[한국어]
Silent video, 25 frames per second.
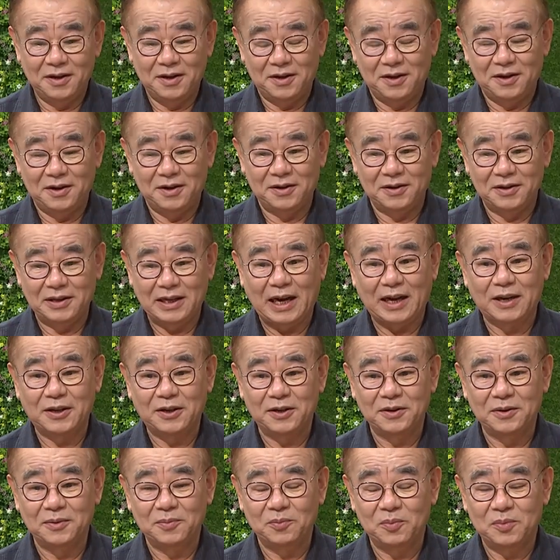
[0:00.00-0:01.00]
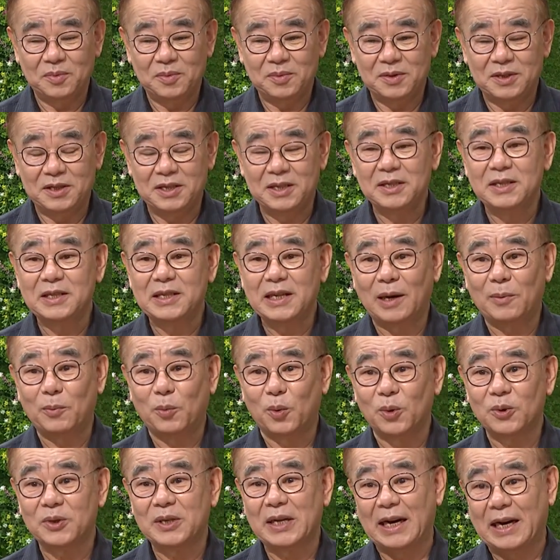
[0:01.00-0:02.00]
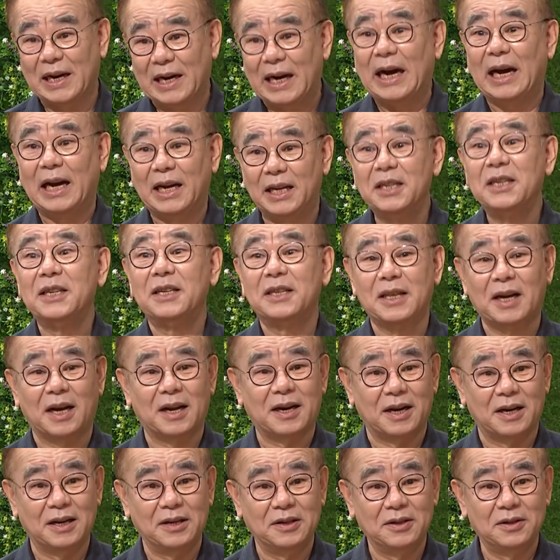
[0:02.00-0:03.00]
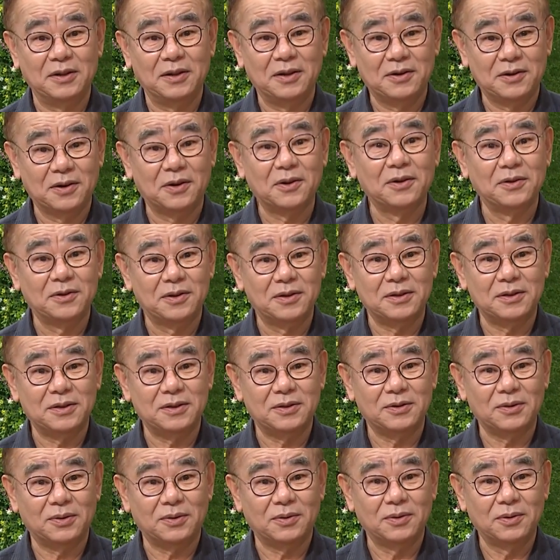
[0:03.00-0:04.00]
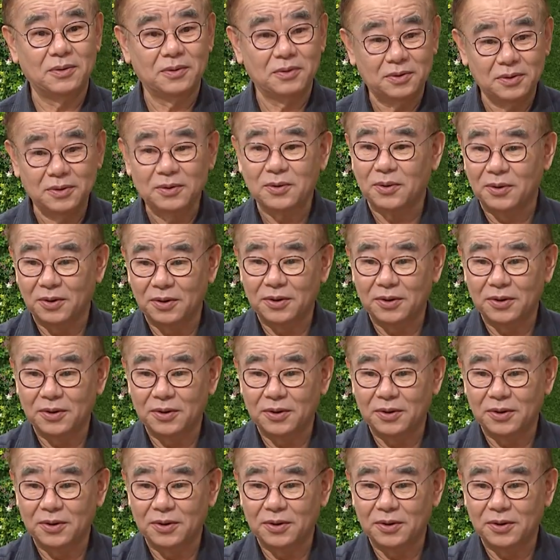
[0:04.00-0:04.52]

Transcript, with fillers: 어, 나는 진짜 목사가 아니다라는 그런 뜻이죠. 그죠